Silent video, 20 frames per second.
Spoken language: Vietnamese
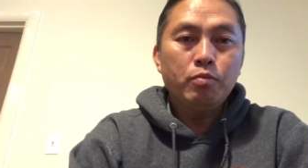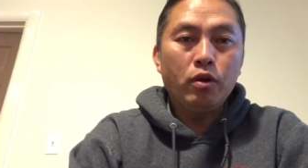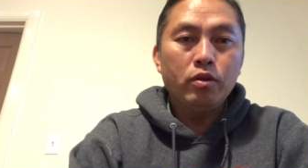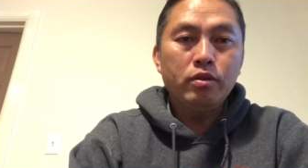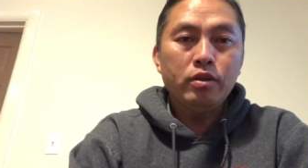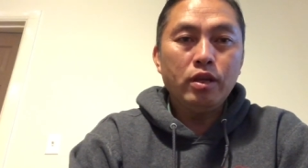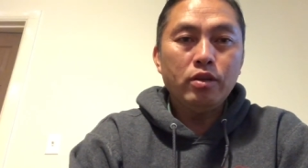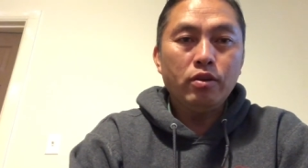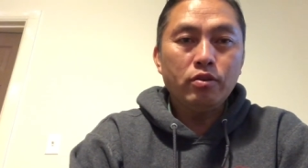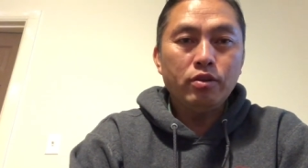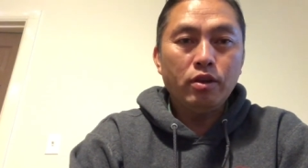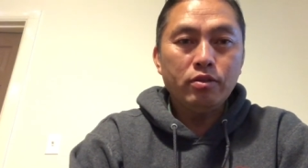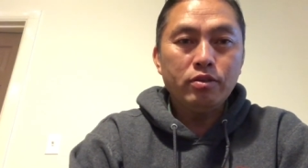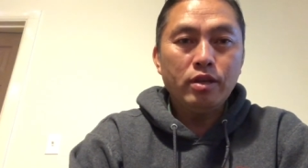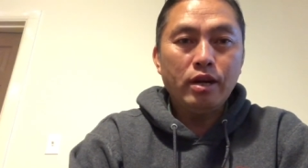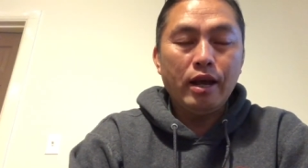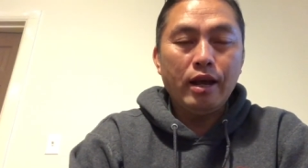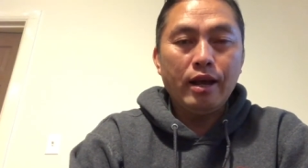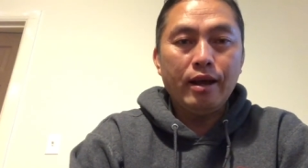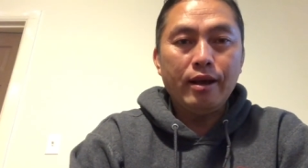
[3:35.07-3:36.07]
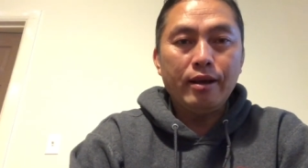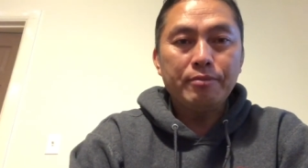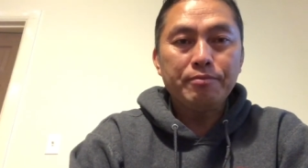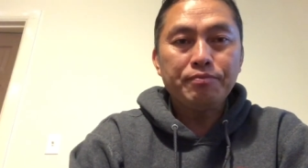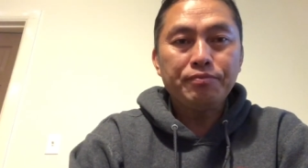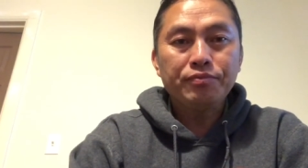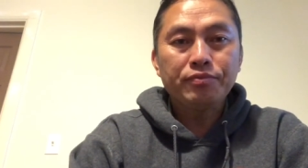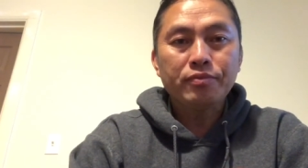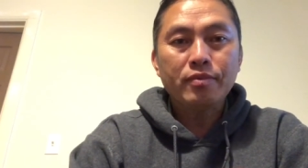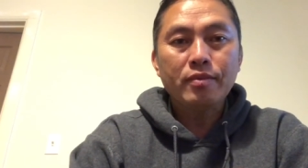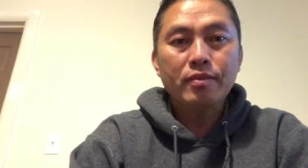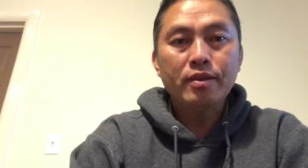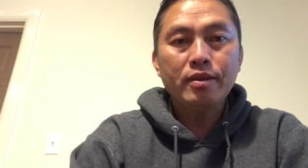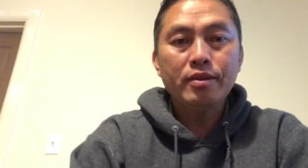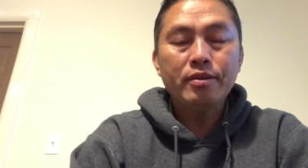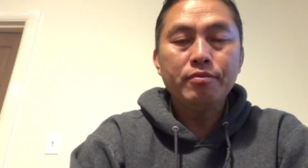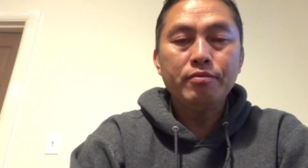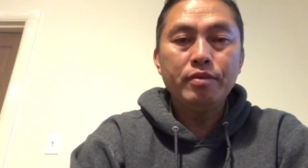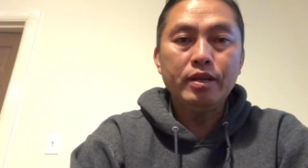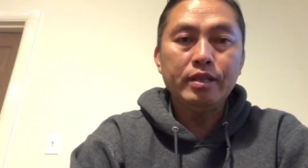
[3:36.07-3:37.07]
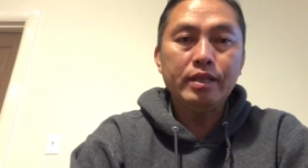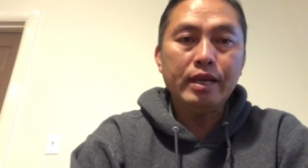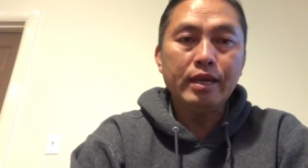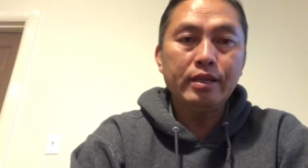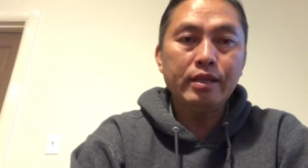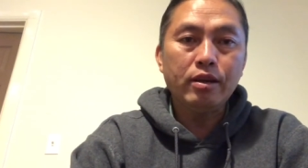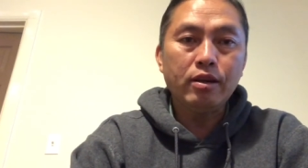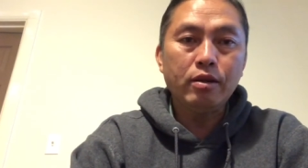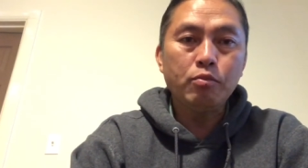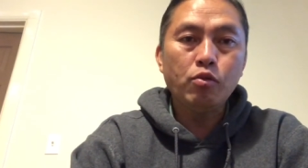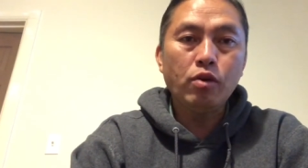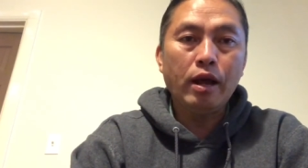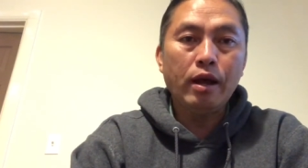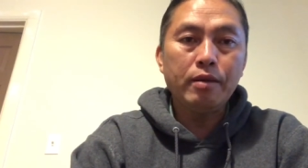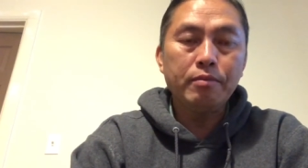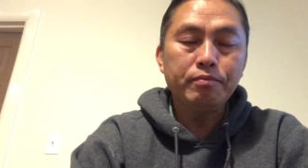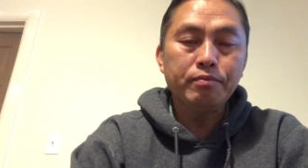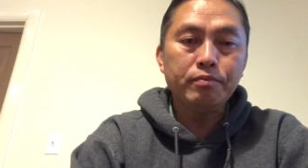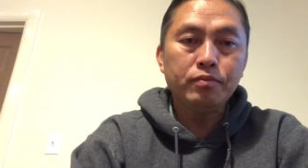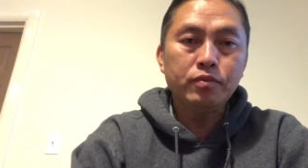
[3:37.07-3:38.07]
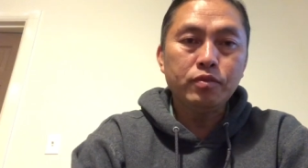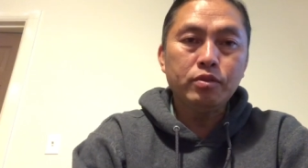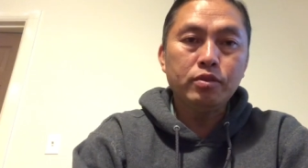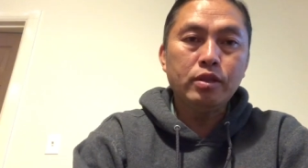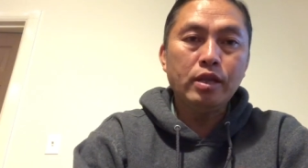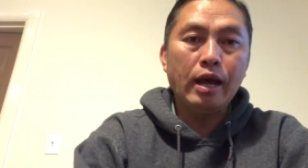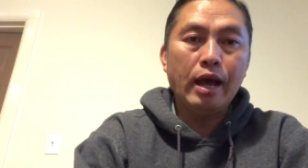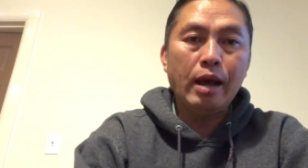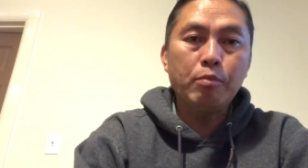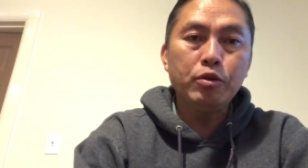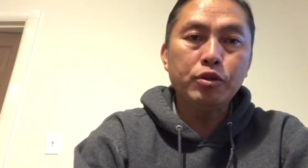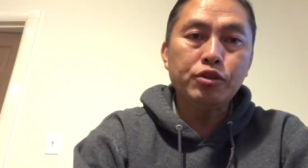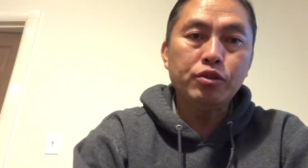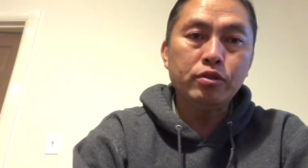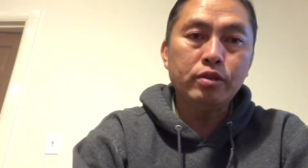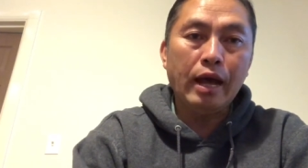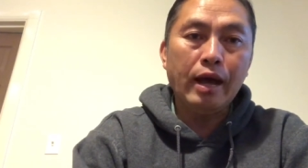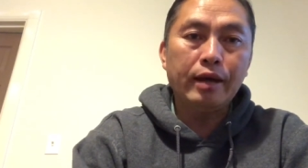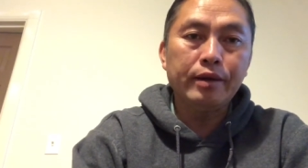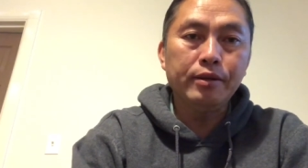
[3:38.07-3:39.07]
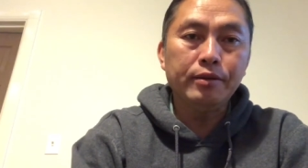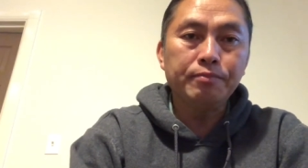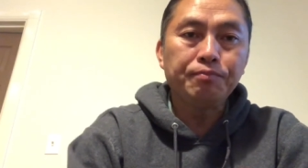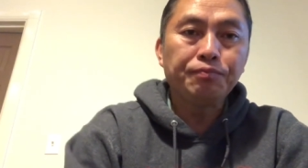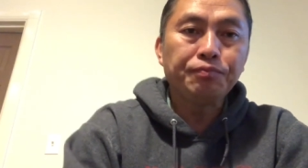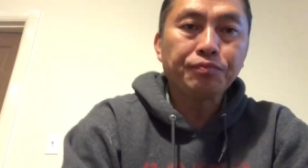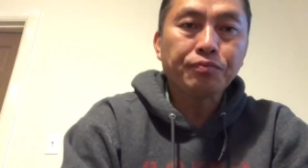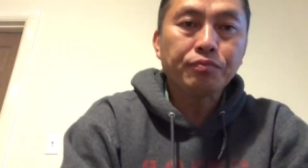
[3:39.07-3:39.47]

bọn chế đó giờ sẽ là thì tiền nhà nó mà tệ á một chữ tả nữa